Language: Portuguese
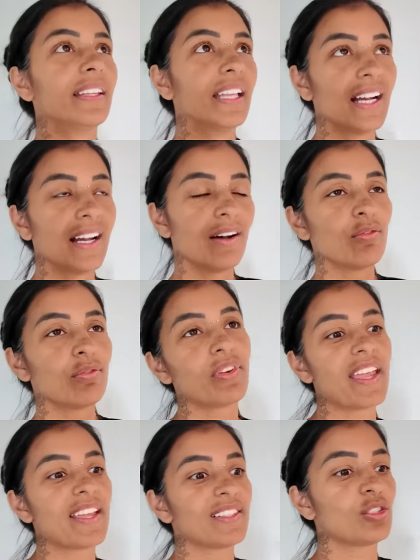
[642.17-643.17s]
não
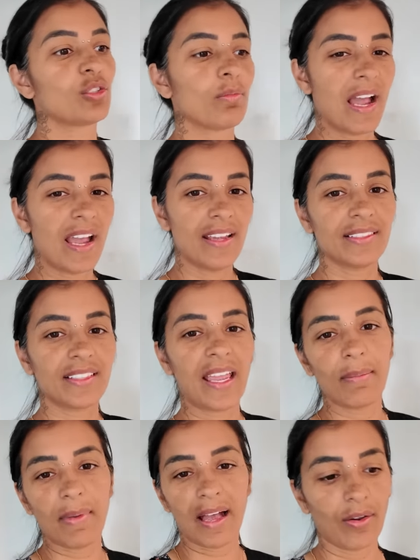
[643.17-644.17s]
venço mais
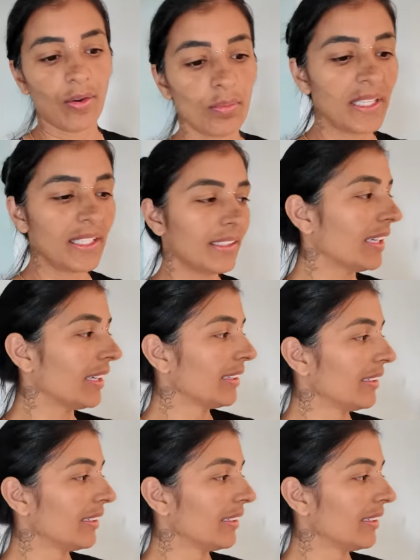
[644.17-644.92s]
queimar comida